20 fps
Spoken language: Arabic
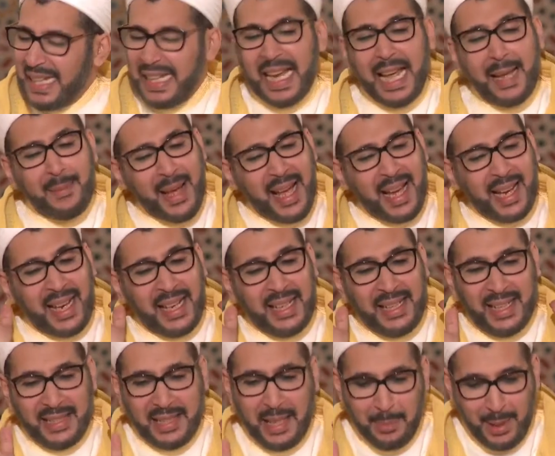إلى ما
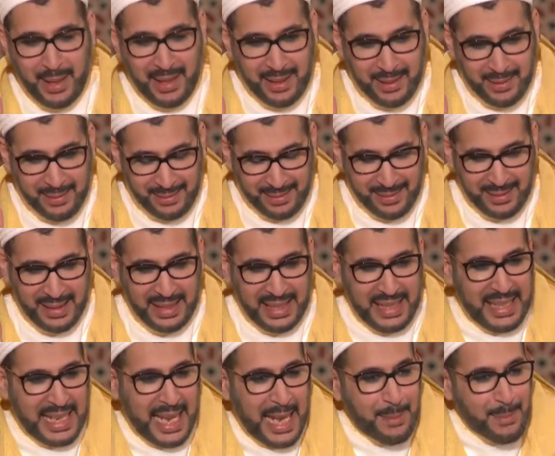قيد به
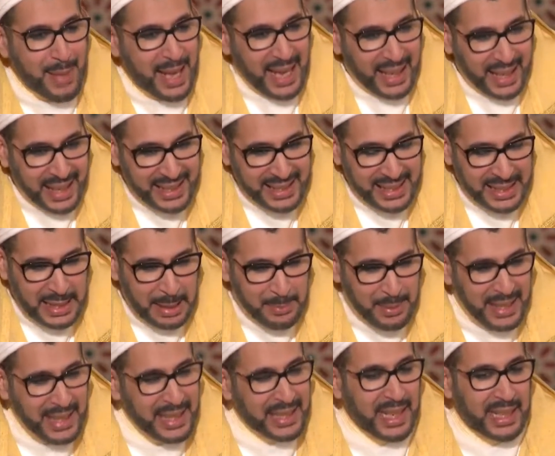إلى ما قيد
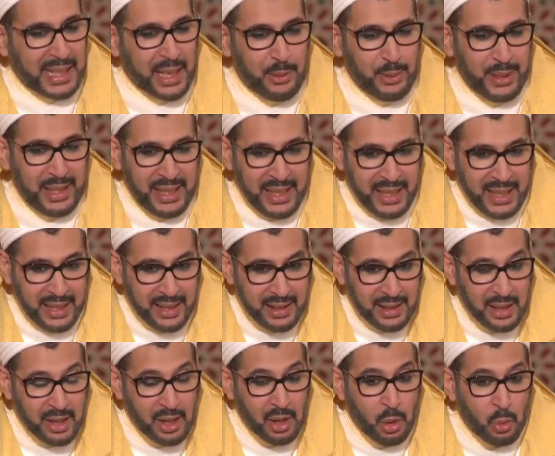به كقوله
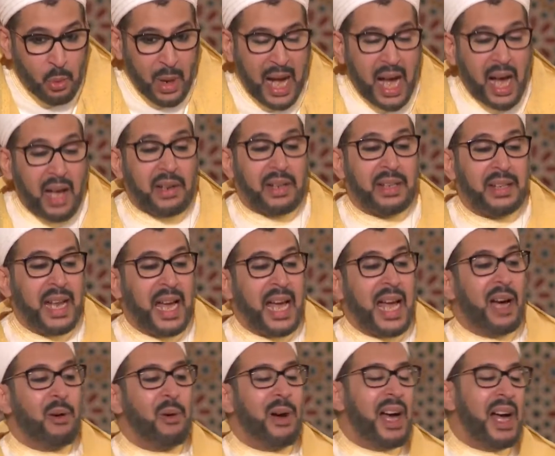
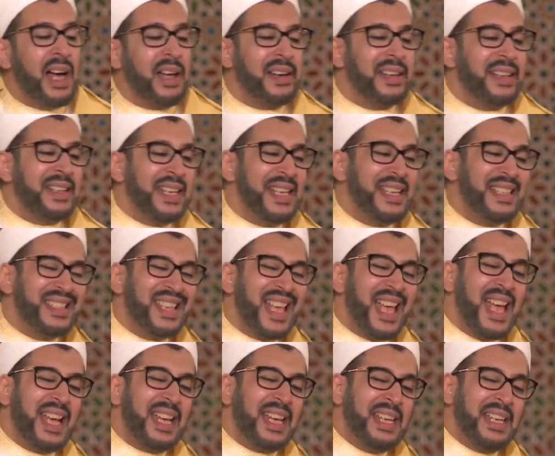وأرنا وأرني
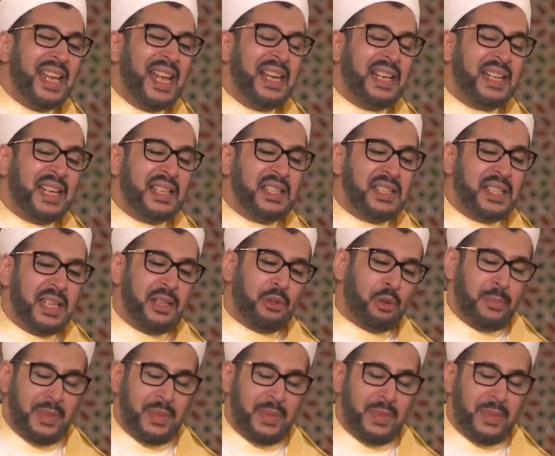ساكن الكسر